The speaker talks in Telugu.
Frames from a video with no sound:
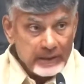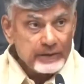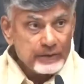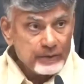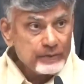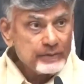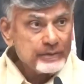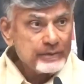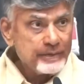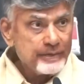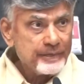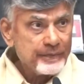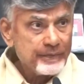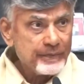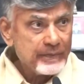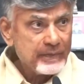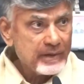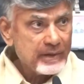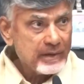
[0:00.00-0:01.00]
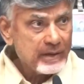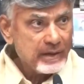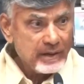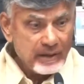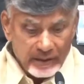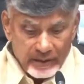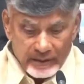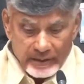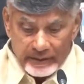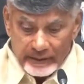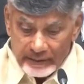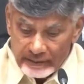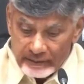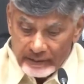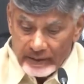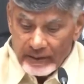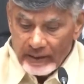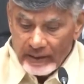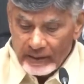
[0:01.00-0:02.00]
రైతు ఆ
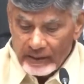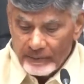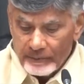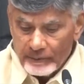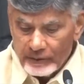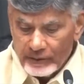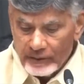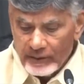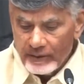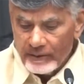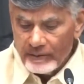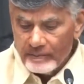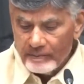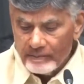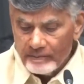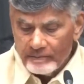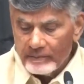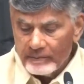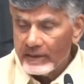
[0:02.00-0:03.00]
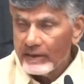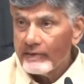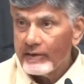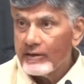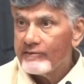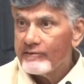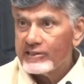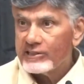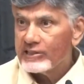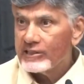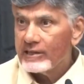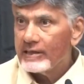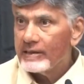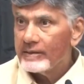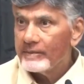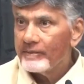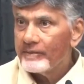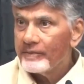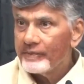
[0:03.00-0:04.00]
రైతే లేకపోతే మనం ఏమి
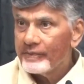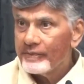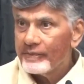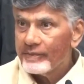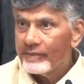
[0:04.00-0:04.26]
చేయలేం